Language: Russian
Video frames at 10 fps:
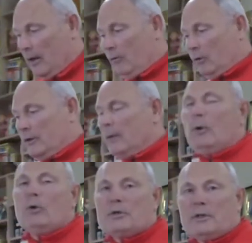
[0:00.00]
Вот я
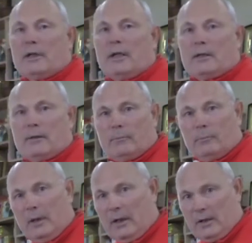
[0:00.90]
могу сыграть
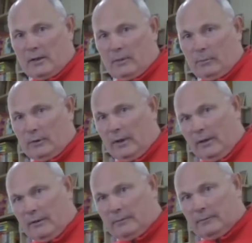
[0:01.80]
по-разному, да?